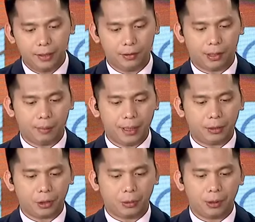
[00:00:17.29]

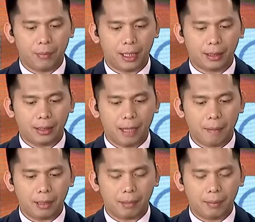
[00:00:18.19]
Sinabihan ko siya, Kuya Mark, na
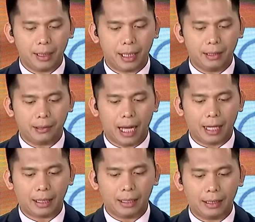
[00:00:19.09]
dapat magbigay
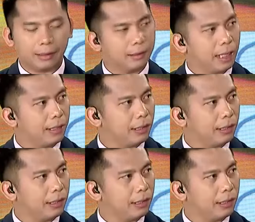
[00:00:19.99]
sa akin ng 10